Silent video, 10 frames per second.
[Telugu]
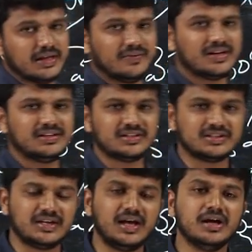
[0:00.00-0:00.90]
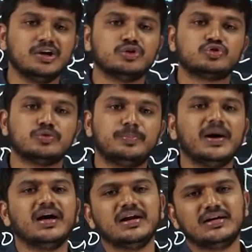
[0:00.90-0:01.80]
ఎవరి అధ్యక్షతన
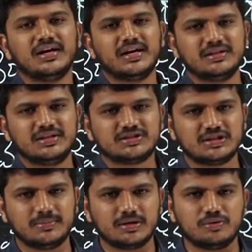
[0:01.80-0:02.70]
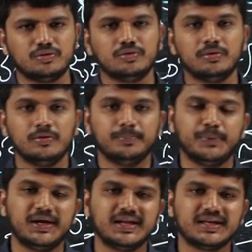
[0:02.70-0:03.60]
సుబ్బారెడ్డి గారి అధ్యక్షతన మనకు
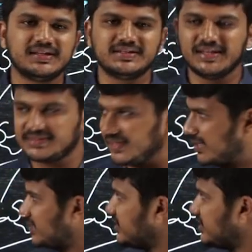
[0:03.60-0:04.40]
పొలిటికల్ జేఏసీ ఎక్కడ